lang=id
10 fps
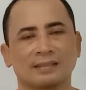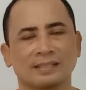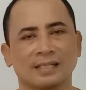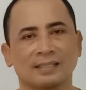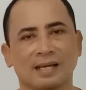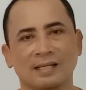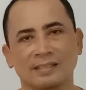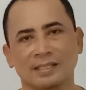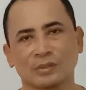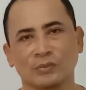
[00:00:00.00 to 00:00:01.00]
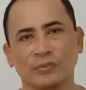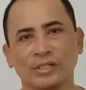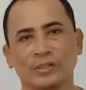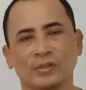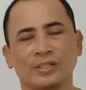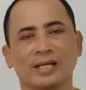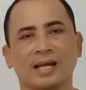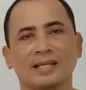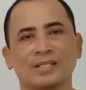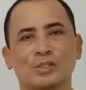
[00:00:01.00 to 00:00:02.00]
Ternyata ada satu video
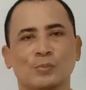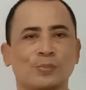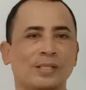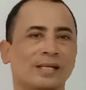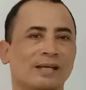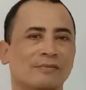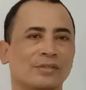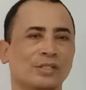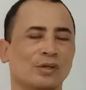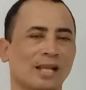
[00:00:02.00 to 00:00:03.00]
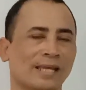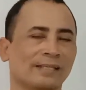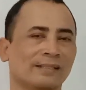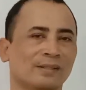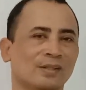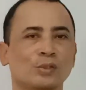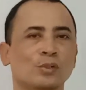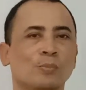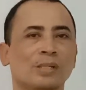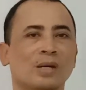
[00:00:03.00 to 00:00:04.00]
yang ada cuplikan video lain.
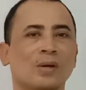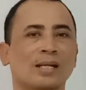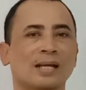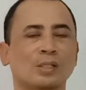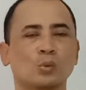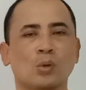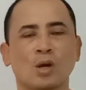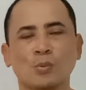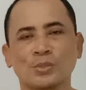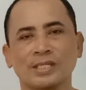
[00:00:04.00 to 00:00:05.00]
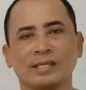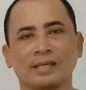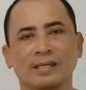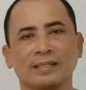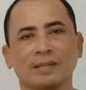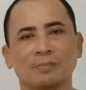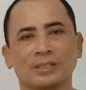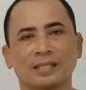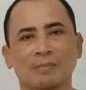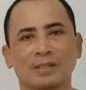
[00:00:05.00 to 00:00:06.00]
YouTube menawarkan dua opsi.
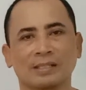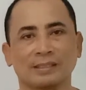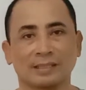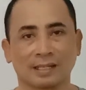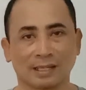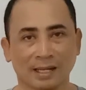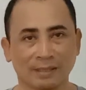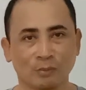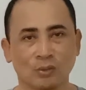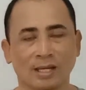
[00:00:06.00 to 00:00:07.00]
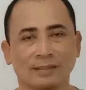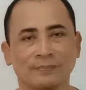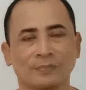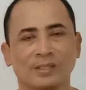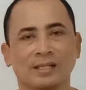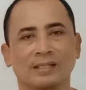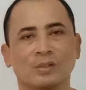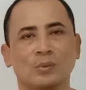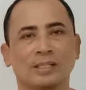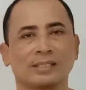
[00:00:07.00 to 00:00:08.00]
Yang pertama kita klaim ulang, yang
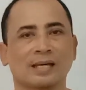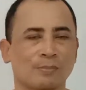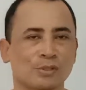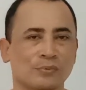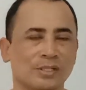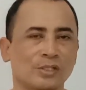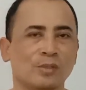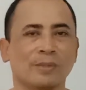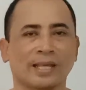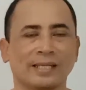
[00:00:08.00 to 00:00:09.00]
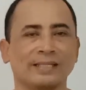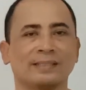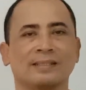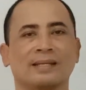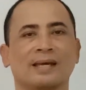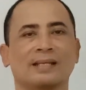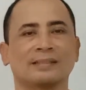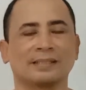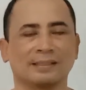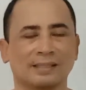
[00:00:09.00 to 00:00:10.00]
kedua hapus video, mengedit,
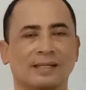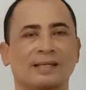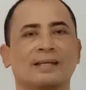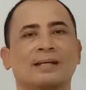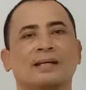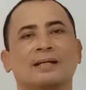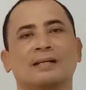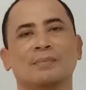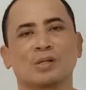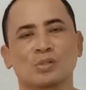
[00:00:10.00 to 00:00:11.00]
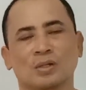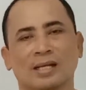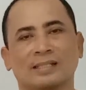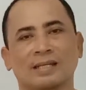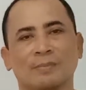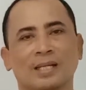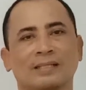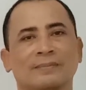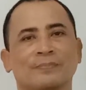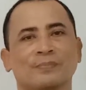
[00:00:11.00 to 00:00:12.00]
dan kita uh, mengusulkan
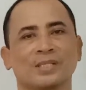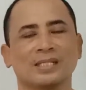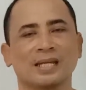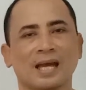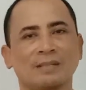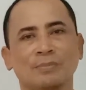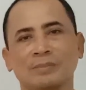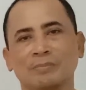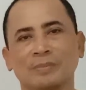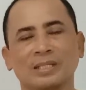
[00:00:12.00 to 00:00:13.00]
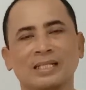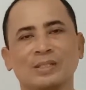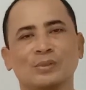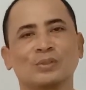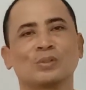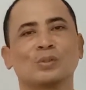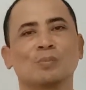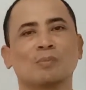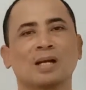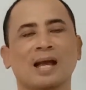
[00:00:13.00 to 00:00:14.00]
kembali. Sehingga admin memilih untuk
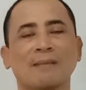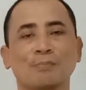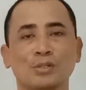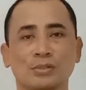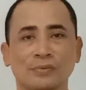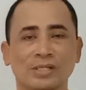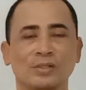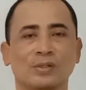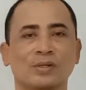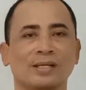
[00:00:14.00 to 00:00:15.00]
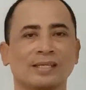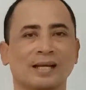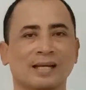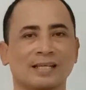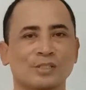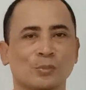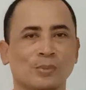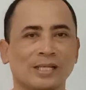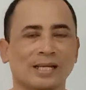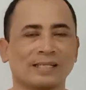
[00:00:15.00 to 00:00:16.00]
menghapus video yang ada
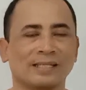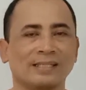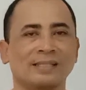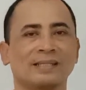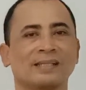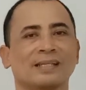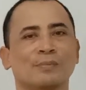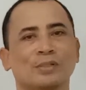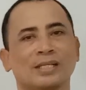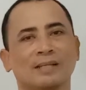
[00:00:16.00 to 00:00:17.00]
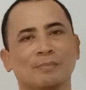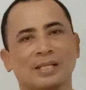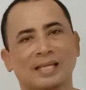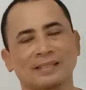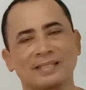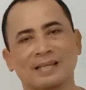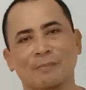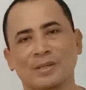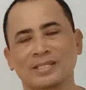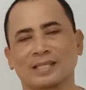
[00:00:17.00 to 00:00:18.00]
cuplikan ini, kemudian menanti
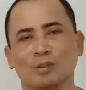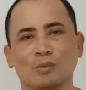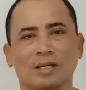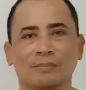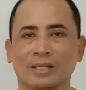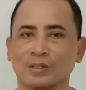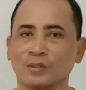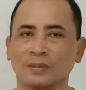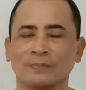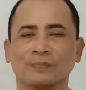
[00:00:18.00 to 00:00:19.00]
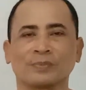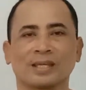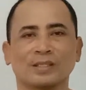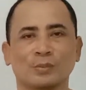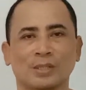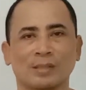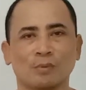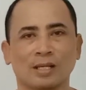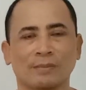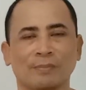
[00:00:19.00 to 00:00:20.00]
sampai satu bulan berikut, yaitu pada
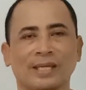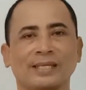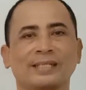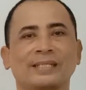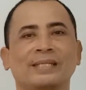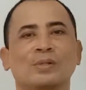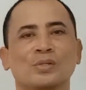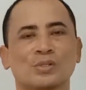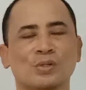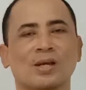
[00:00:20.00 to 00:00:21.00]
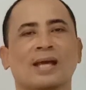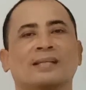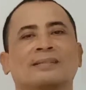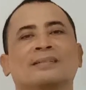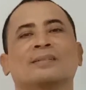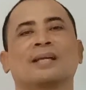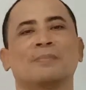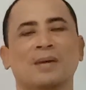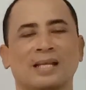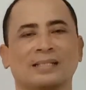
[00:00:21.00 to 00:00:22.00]
bulan Mei diusulkan
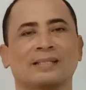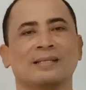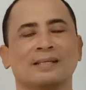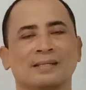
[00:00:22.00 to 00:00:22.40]
kembali.